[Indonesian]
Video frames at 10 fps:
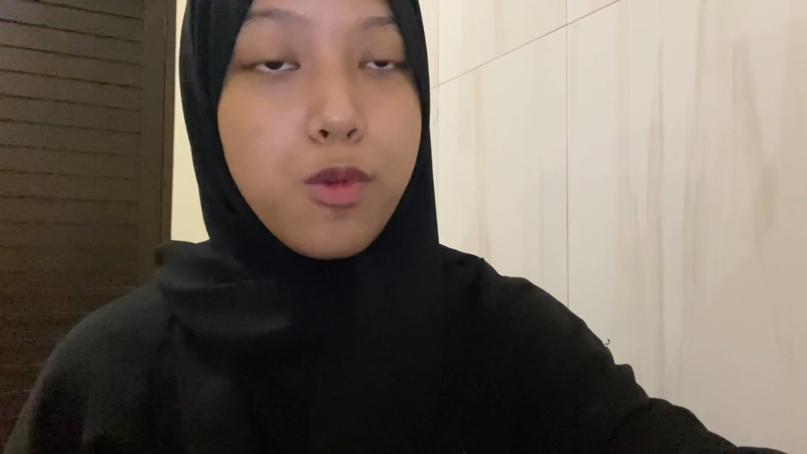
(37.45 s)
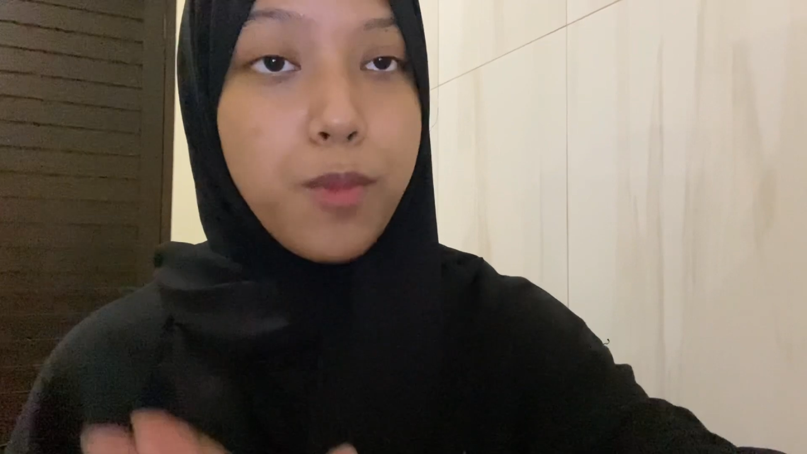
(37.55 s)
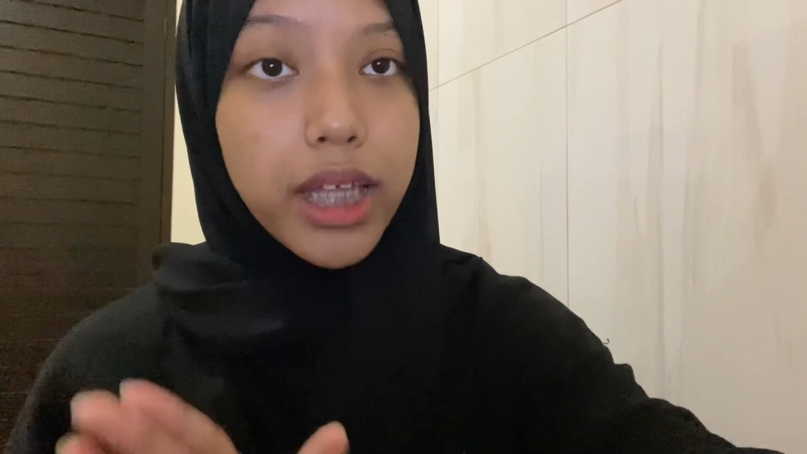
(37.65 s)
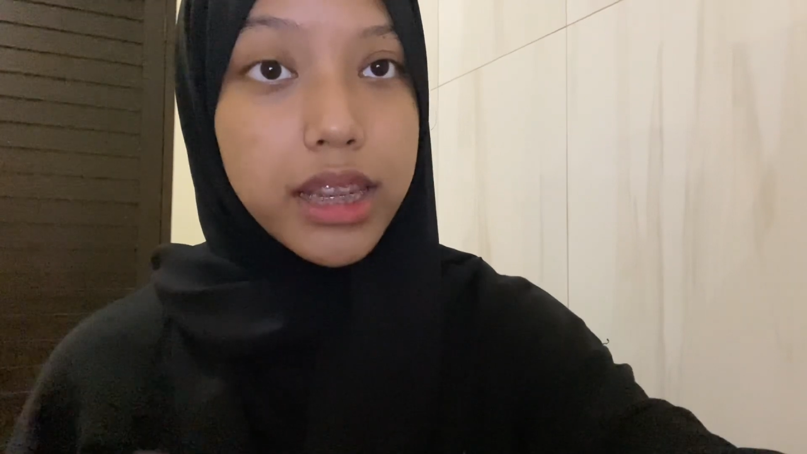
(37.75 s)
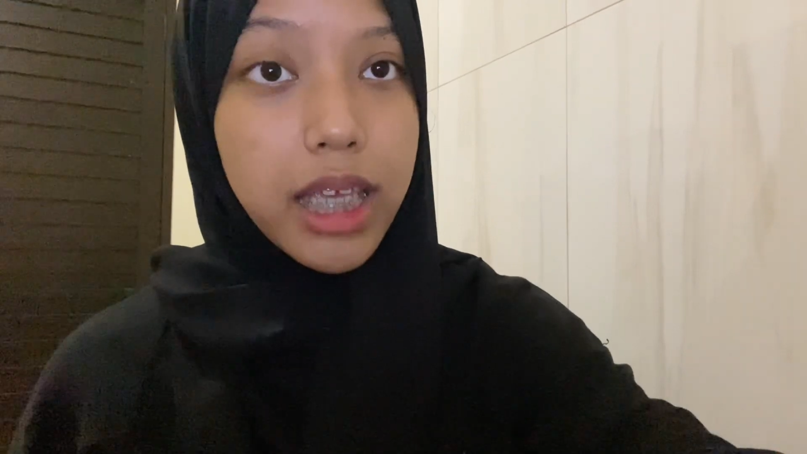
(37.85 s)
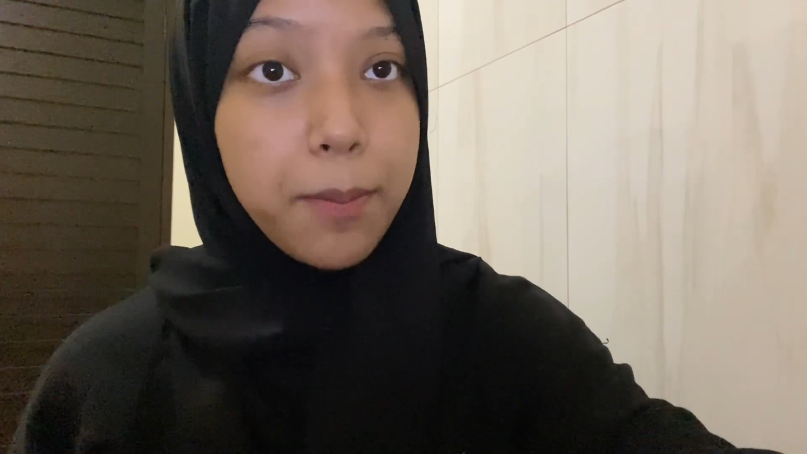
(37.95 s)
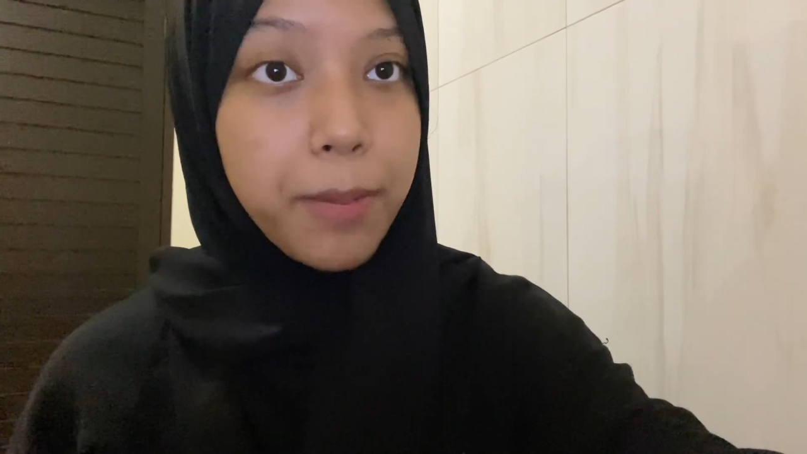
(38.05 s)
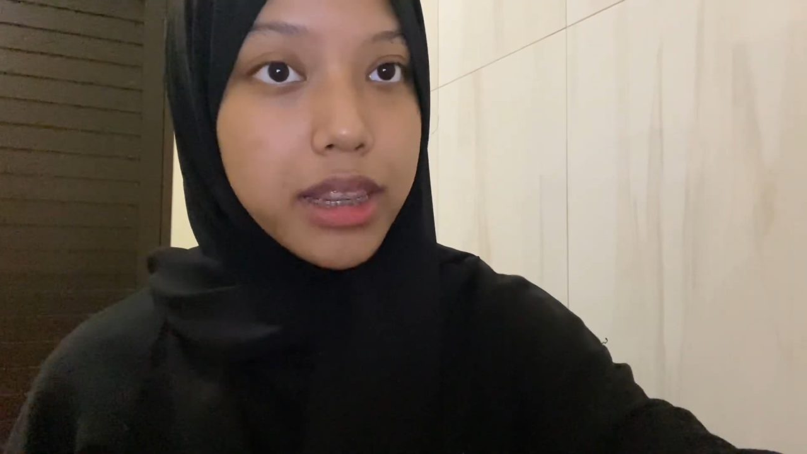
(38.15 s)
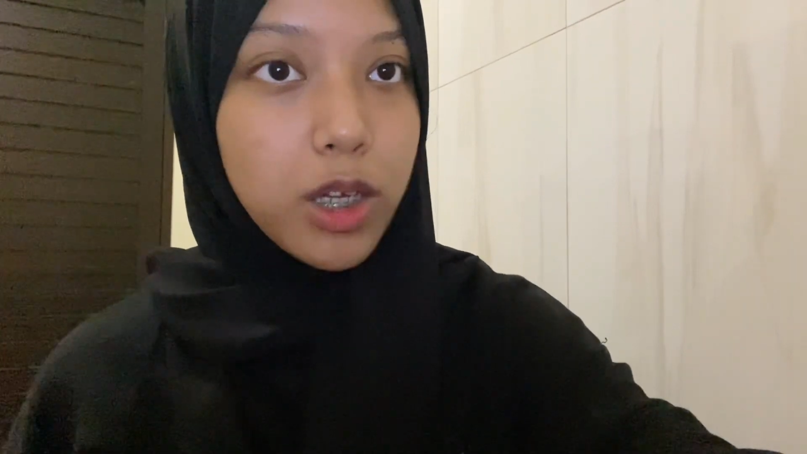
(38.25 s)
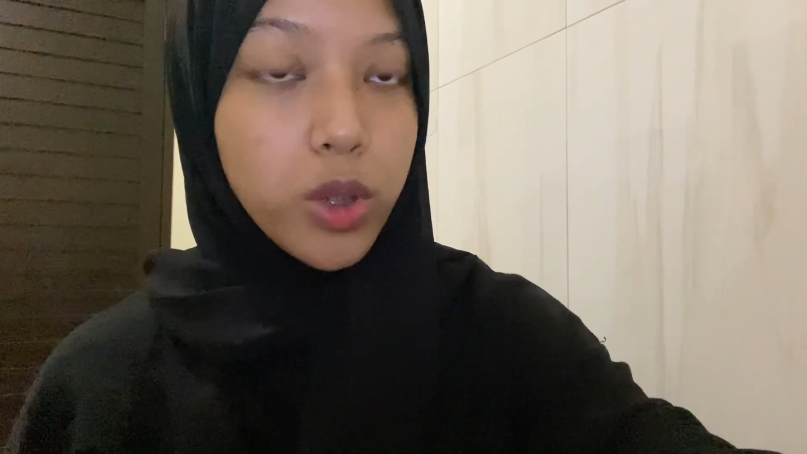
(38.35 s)

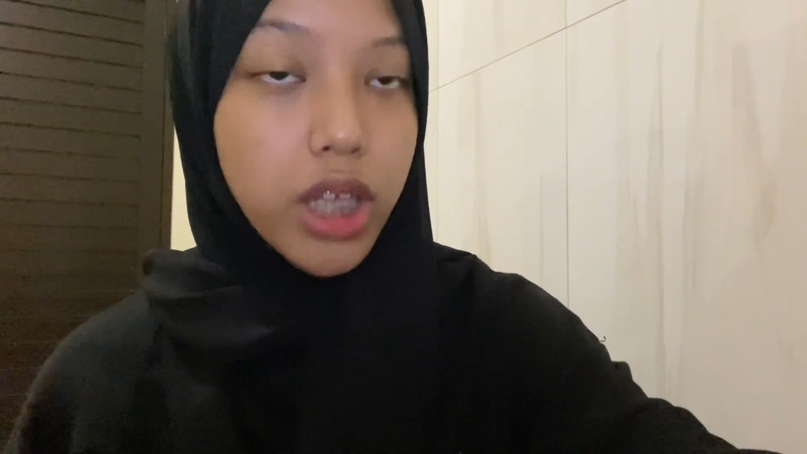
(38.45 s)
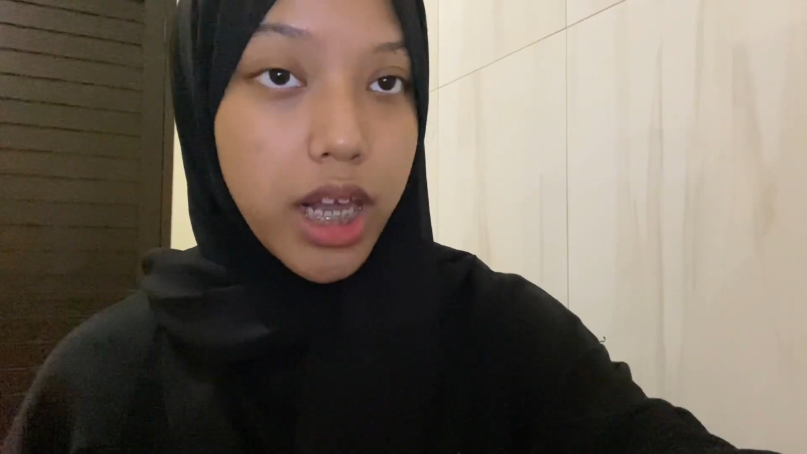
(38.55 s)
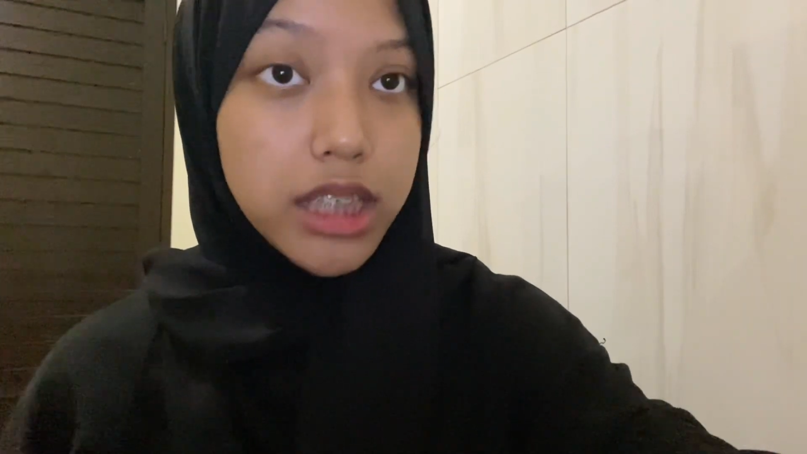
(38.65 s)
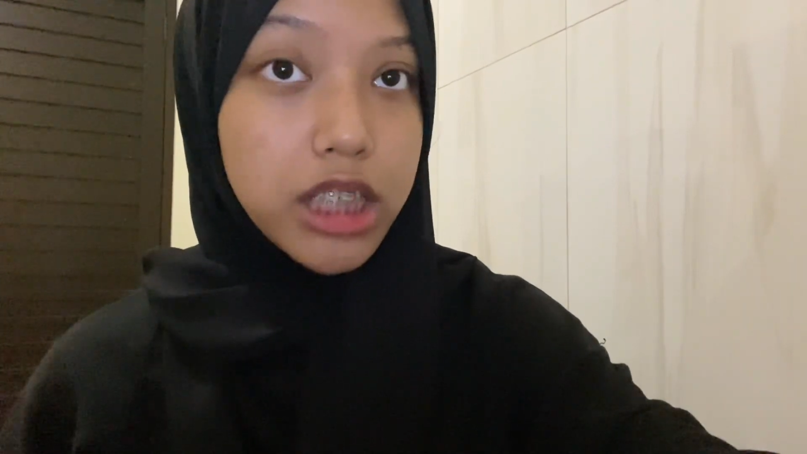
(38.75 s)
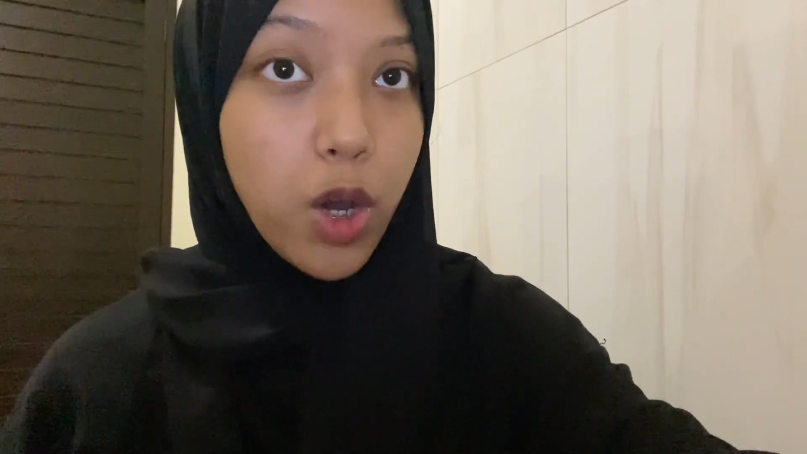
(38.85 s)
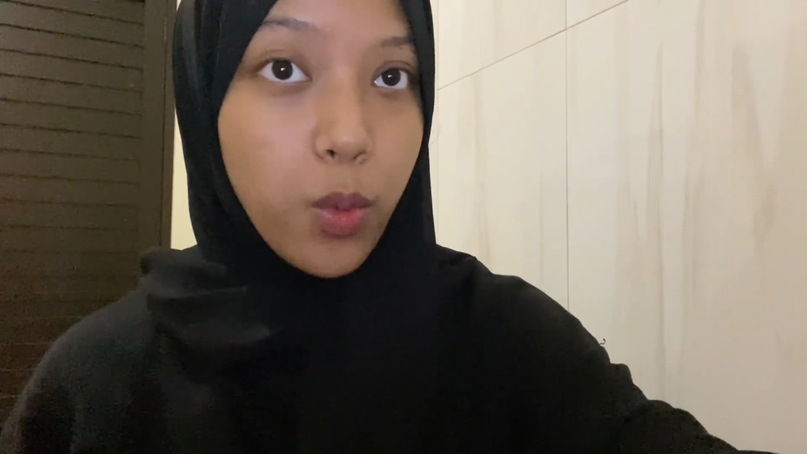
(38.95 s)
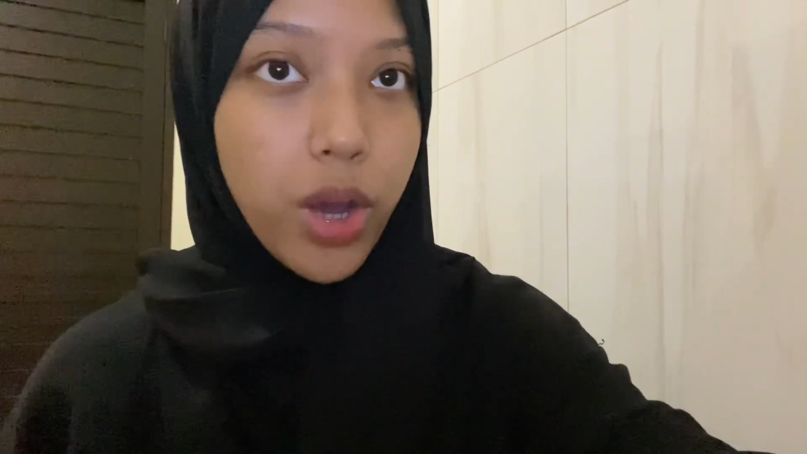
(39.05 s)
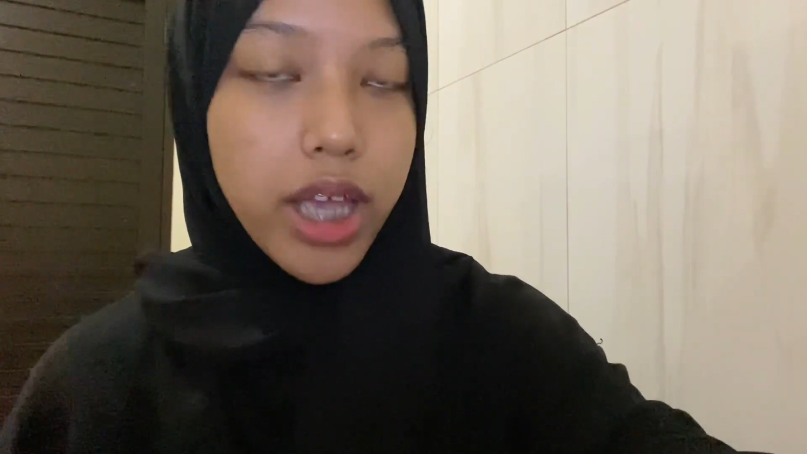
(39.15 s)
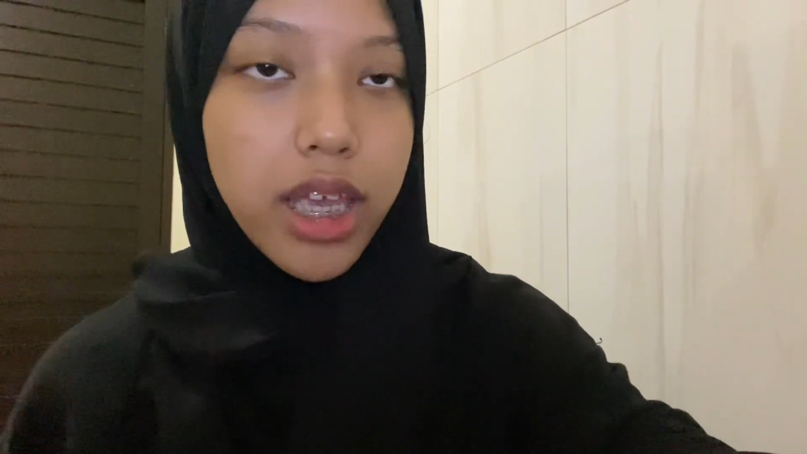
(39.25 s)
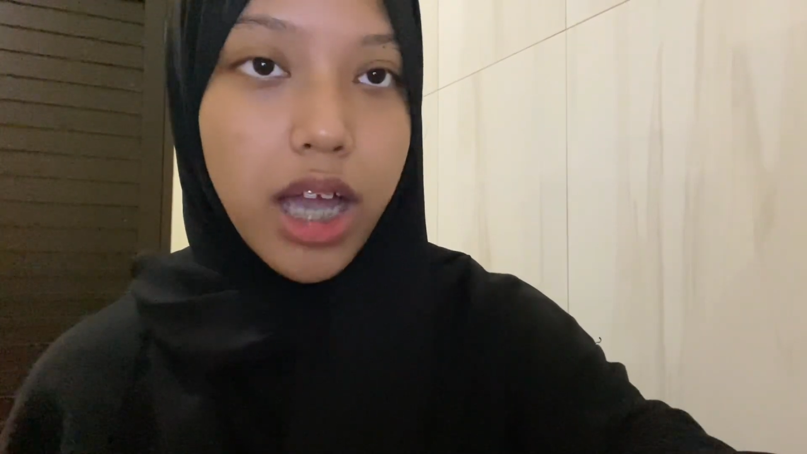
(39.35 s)
Bupati Pantai Utara Jawa